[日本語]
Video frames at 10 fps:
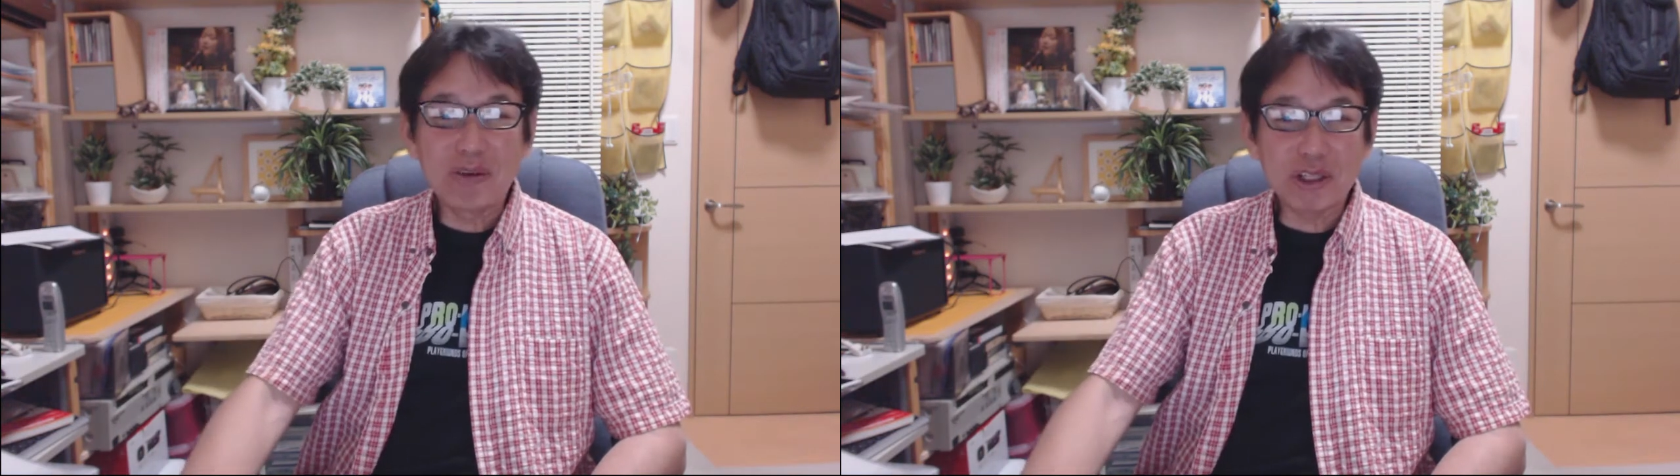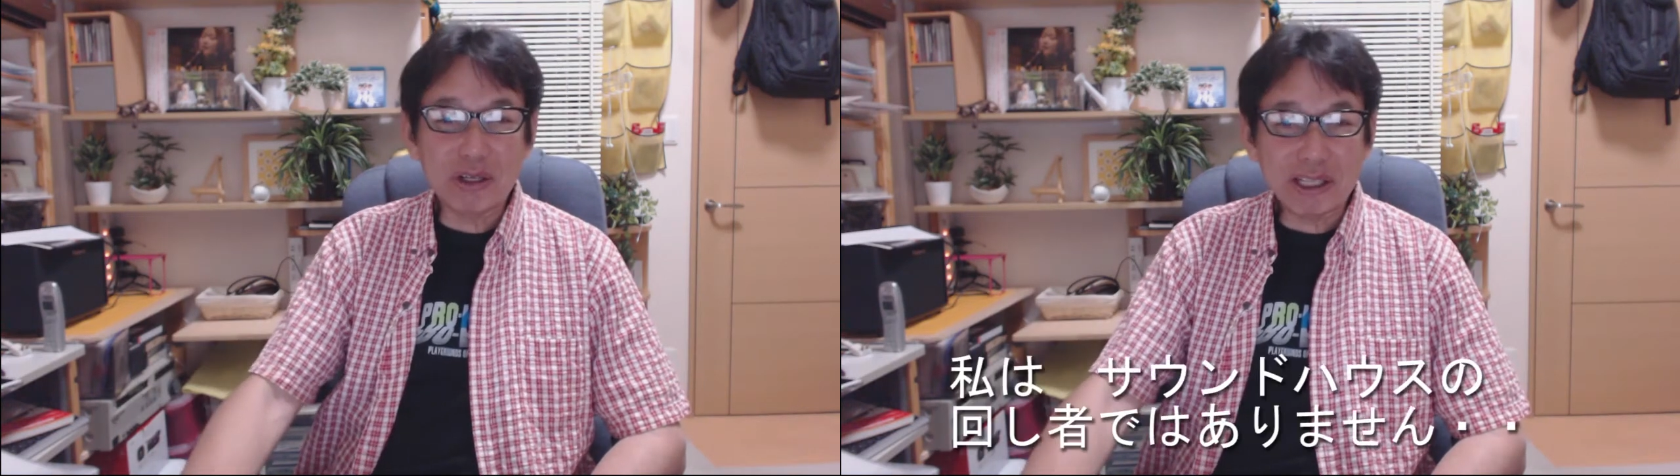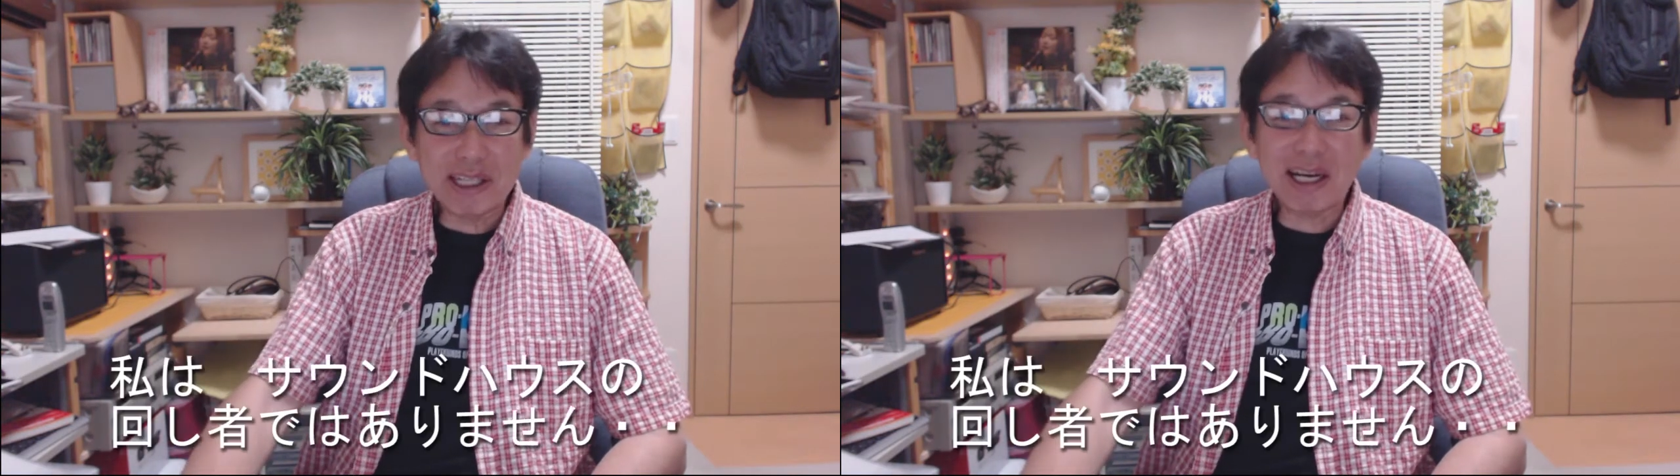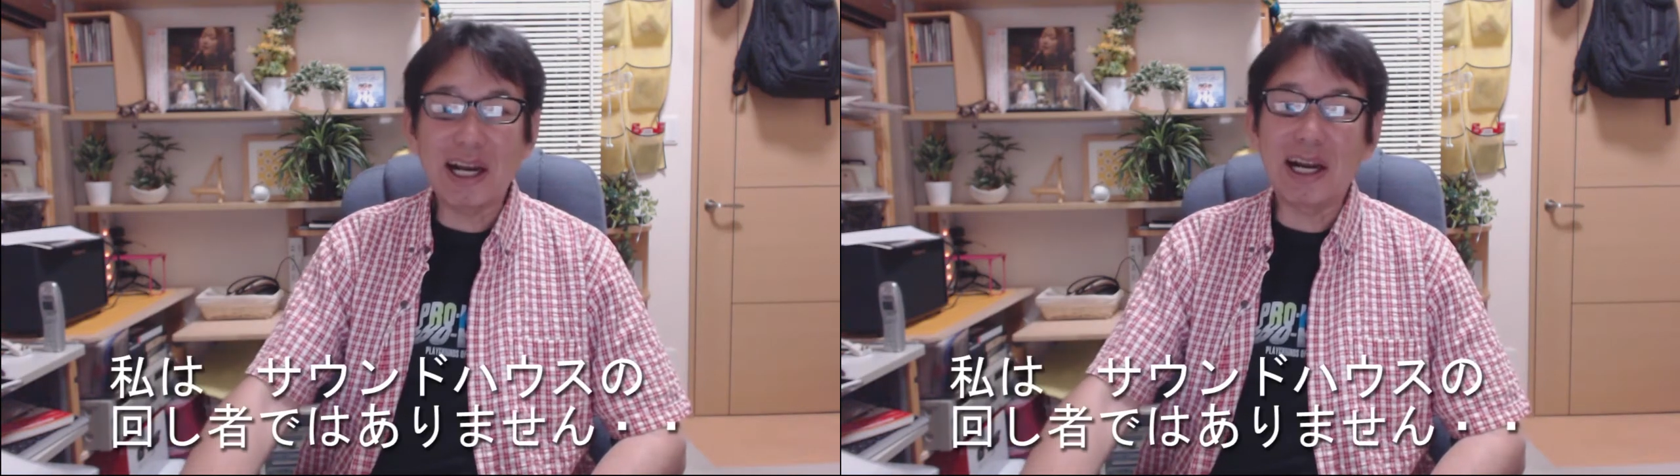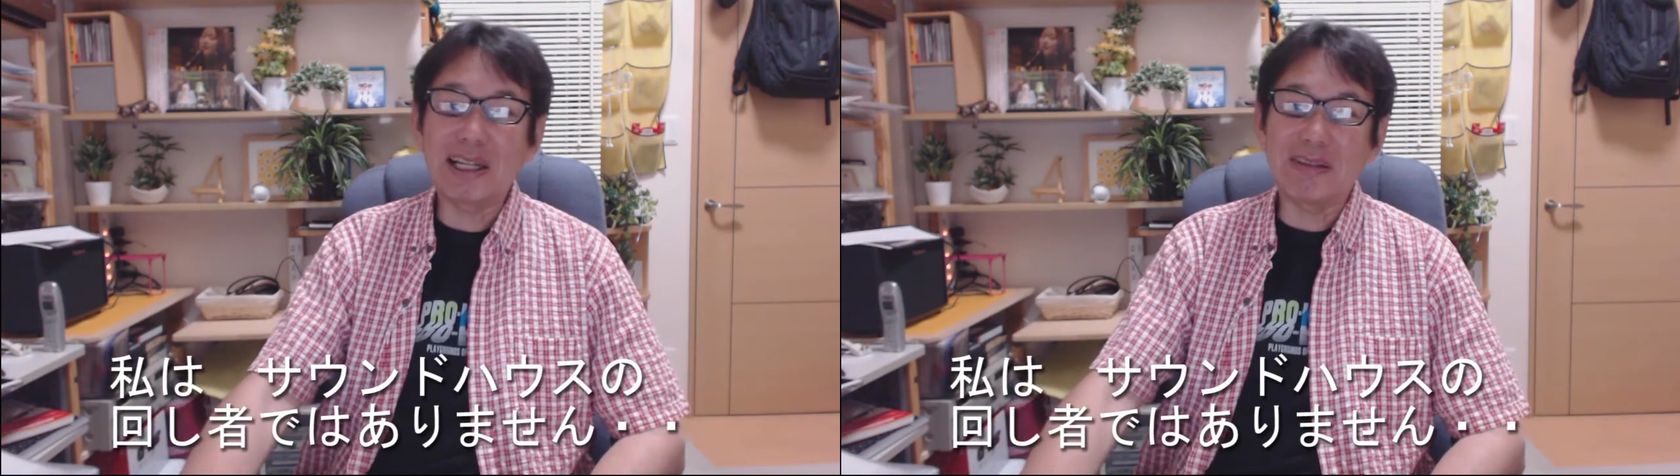もしよかったら
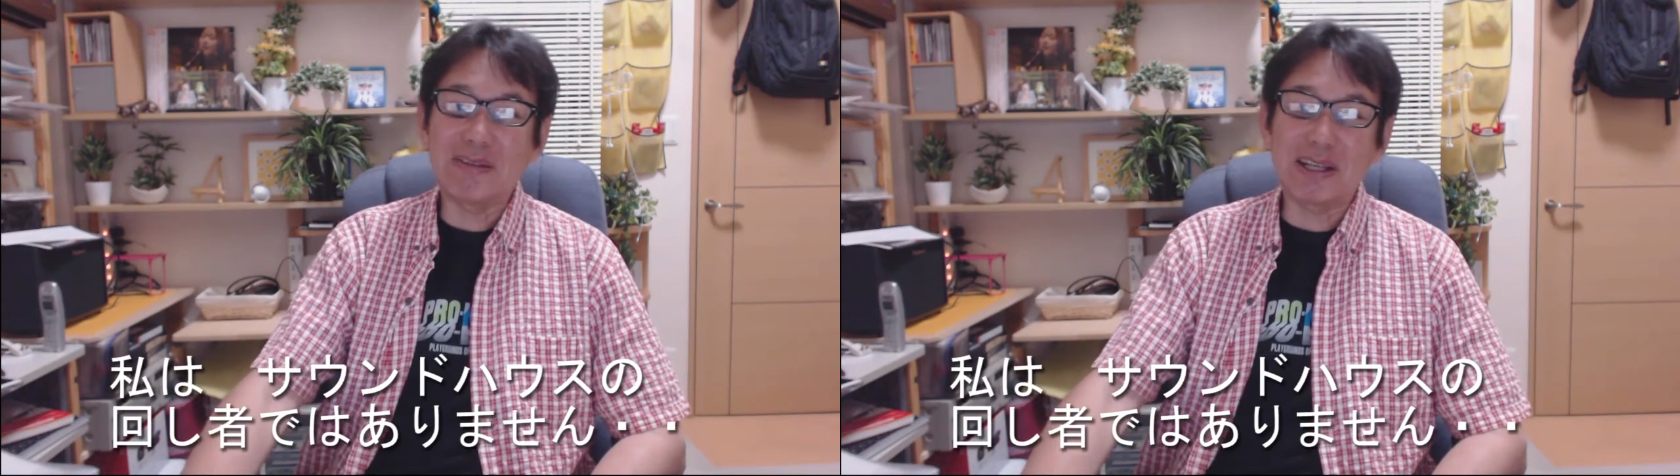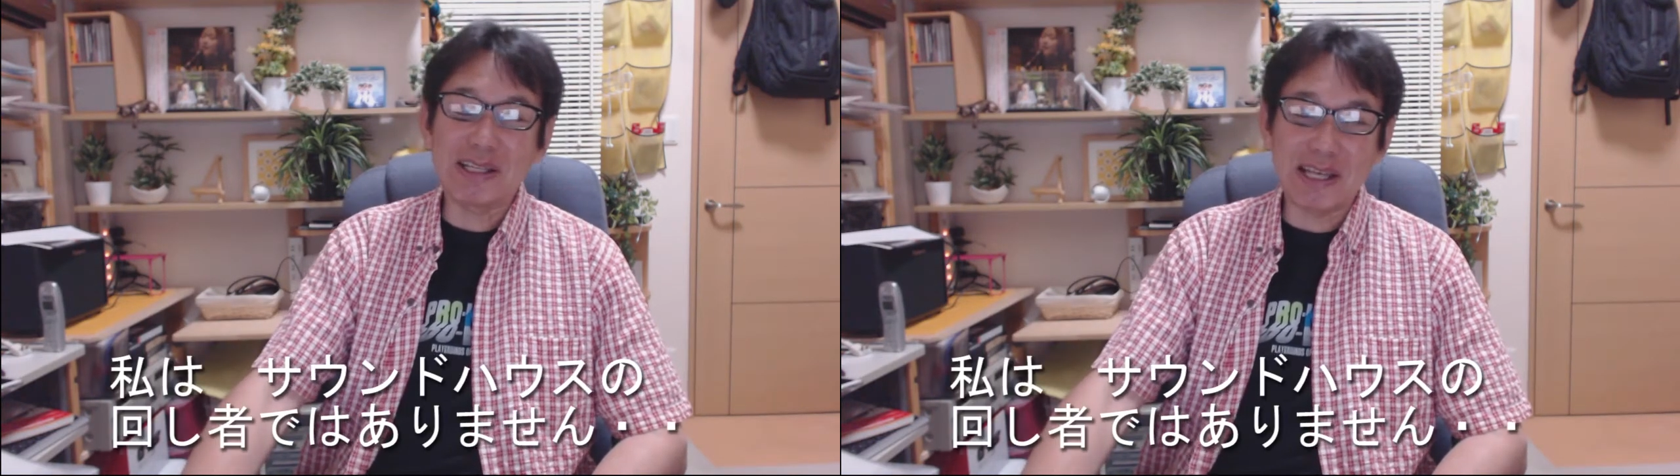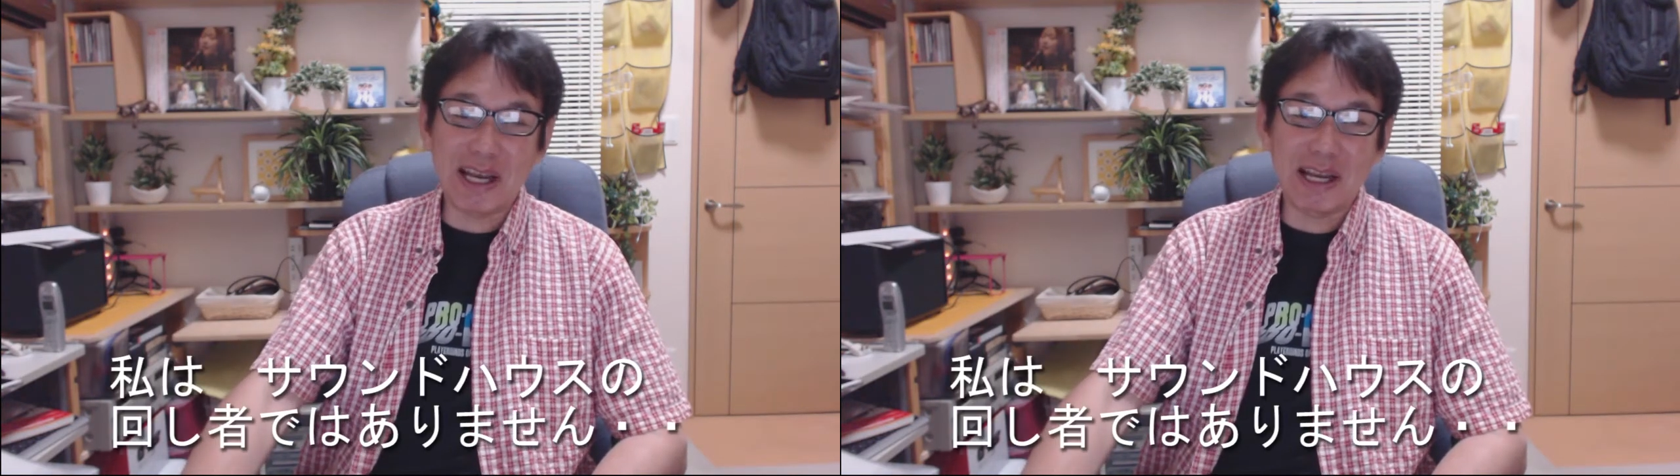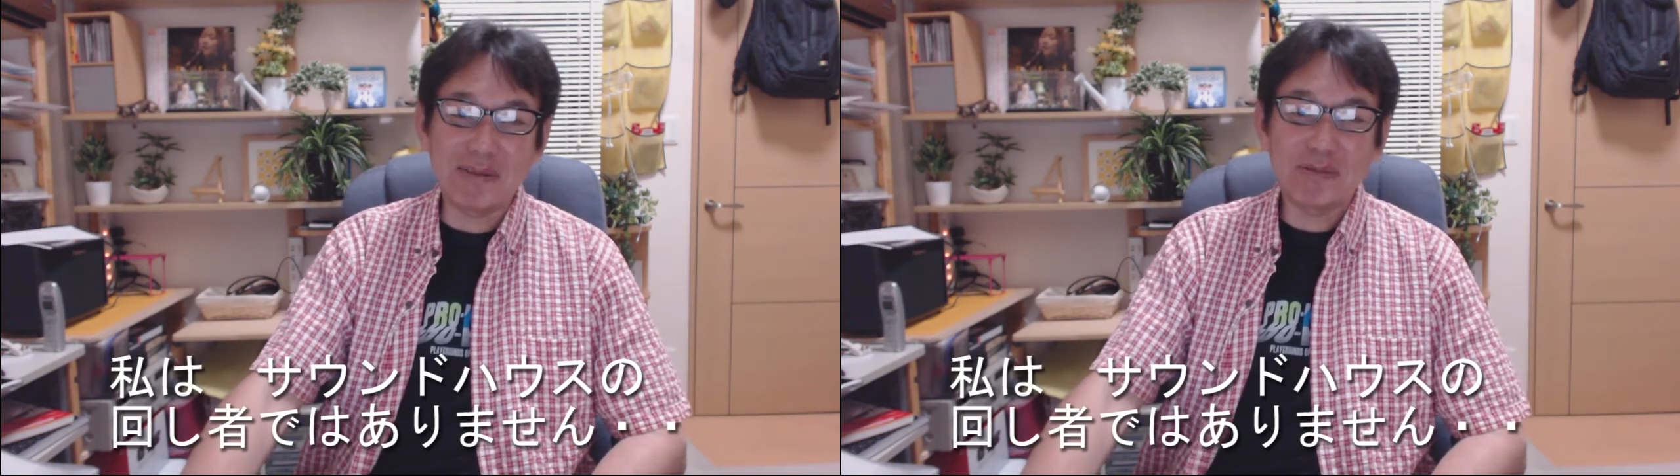考えてみてください